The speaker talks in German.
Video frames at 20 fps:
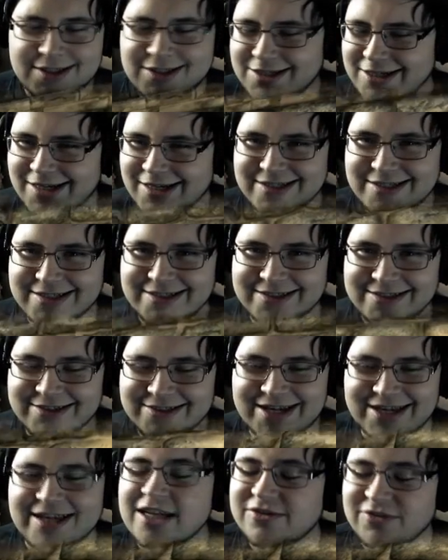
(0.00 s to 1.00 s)
Scheiße.
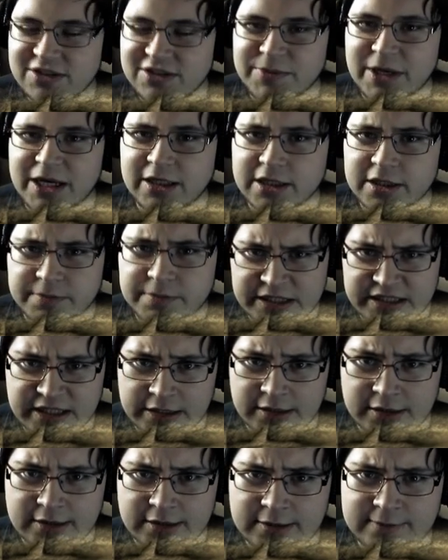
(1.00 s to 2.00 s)
Okay, jetzt wird's peinlich. Bis
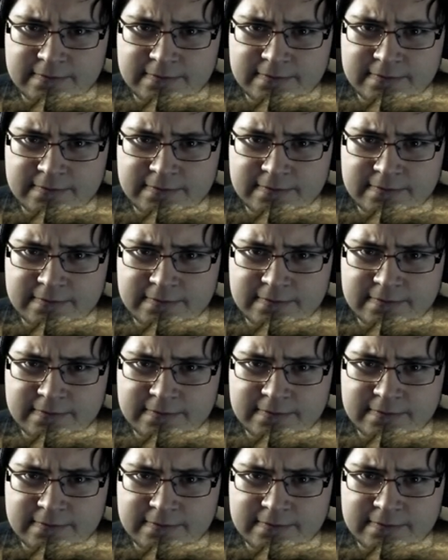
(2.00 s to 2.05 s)
dann.